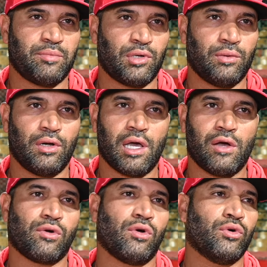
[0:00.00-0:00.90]
por bola
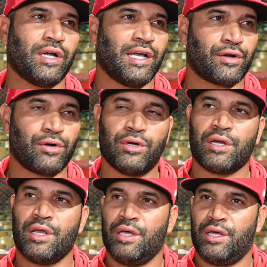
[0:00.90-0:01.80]
o con un error
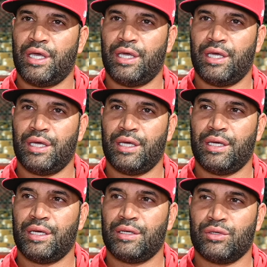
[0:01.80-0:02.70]

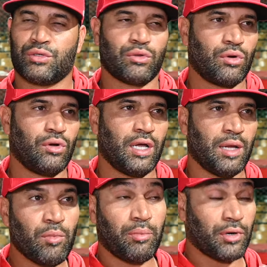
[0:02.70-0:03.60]
eh, nosotros
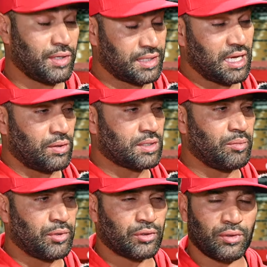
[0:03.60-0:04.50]
hemos aprovechado esa
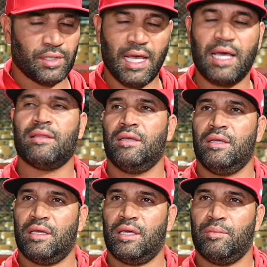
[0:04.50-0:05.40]
oportunidad
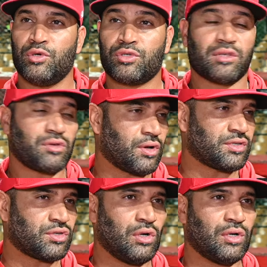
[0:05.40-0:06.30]
en muchas
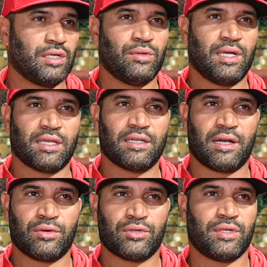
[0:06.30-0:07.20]
ocasiones durante el
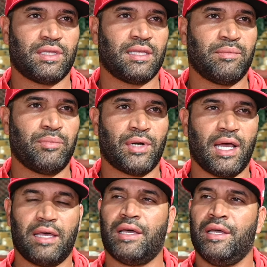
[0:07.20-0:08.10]
transcurso de esta
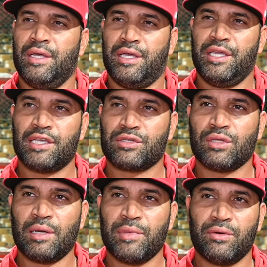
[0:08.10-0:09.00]
temporada y eso
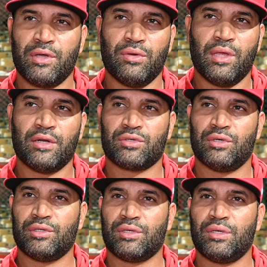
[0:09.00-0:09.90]
también nos ayuda a
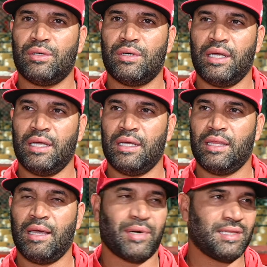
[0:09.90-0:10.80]
nosotros eh,
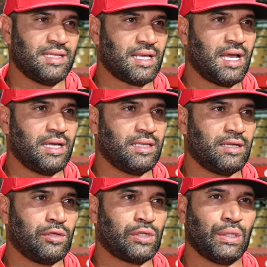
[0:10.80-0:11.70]
de aprendizaje
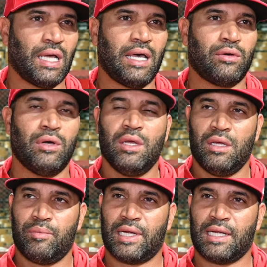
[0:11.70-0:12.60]
del otro lado
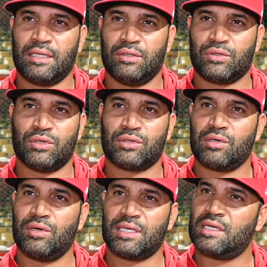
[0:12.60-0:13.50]
para
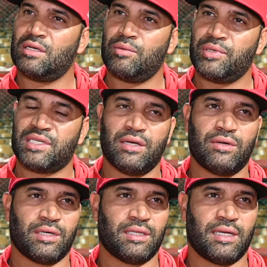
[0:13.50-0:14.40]
nosotros hacer los
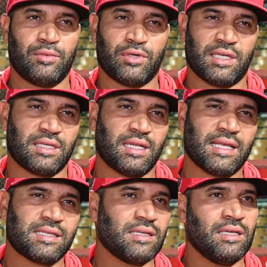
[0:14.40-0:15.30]
picheos que tenemos que hacer.
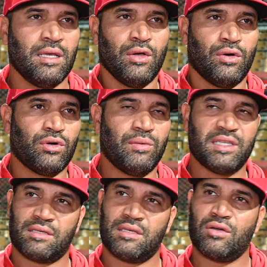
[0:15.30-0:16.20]
Casi un
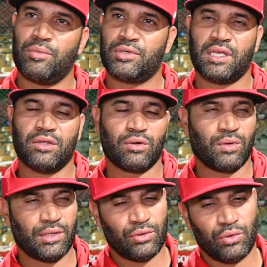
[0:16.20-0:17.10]
95%
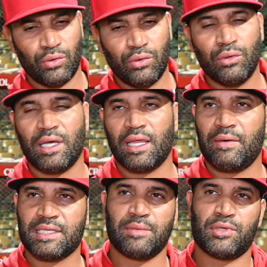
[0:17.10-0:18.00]
cuando tú le
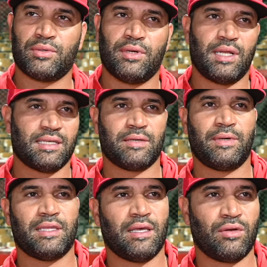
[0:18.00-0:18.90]
dabas ese rol a ese
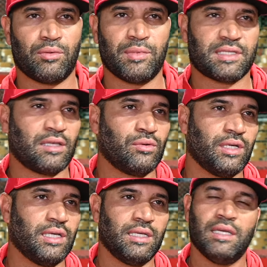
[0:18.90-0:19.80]
bateador comenzando
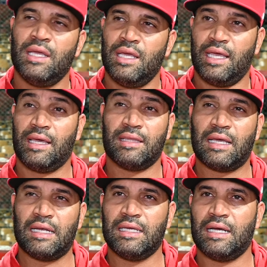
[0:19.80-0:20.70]
un inning en
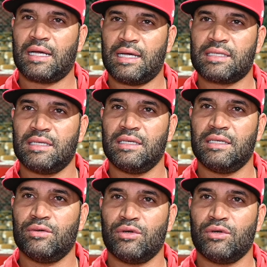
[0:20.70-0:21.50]
esta liga, casi un